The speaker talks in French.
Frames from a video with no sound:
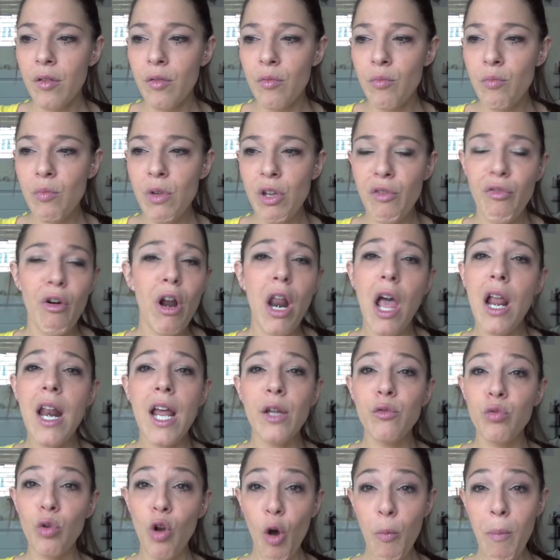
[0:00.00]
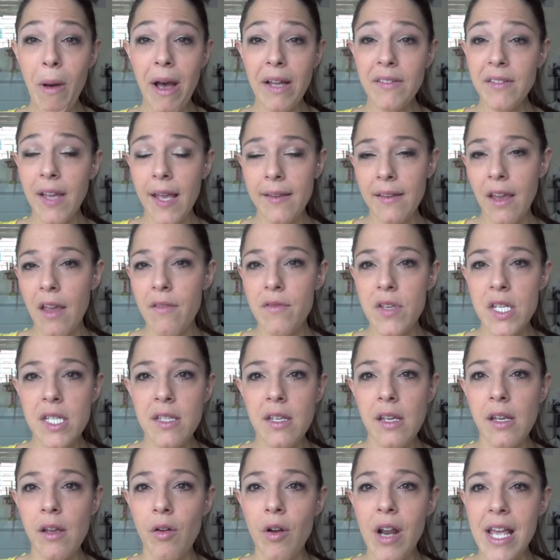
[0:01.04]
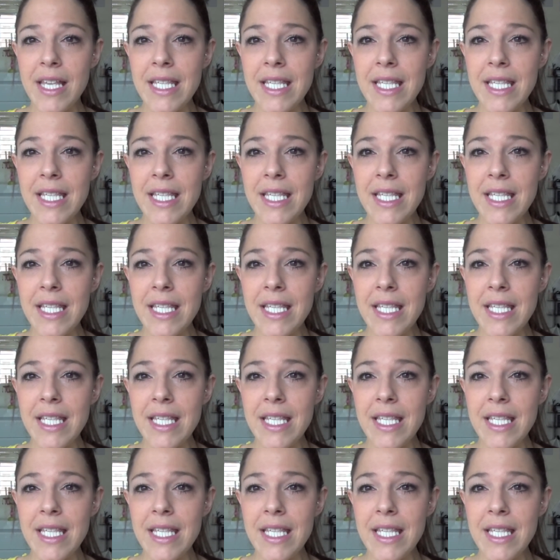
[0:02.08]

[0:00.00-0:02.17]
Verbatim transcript: Mais voilà, la douleur part très très vite et euh,